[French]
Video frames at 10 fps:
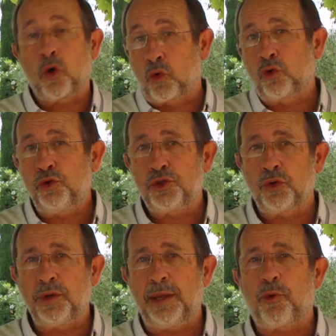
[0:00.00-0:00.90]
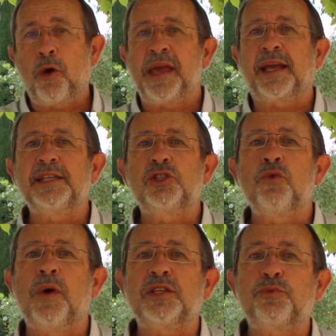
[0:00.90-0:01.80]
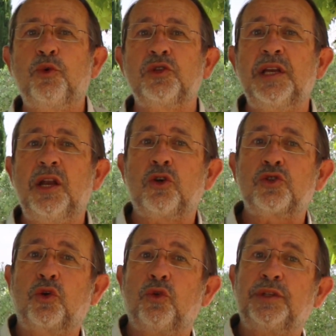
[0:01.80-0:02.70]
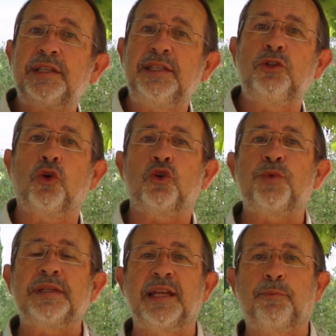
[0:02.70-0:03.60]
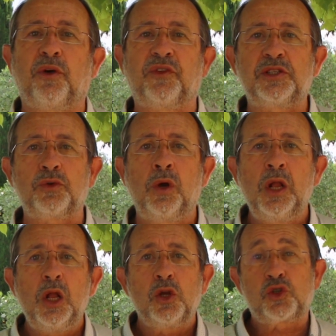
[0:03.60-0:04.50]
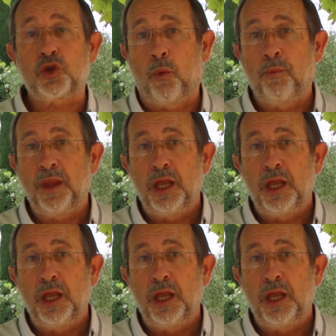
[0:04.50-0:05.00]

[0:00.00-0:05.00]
En conclusion, les premières questions à se poser lorsque l'on décide de rejoindre cette profession sont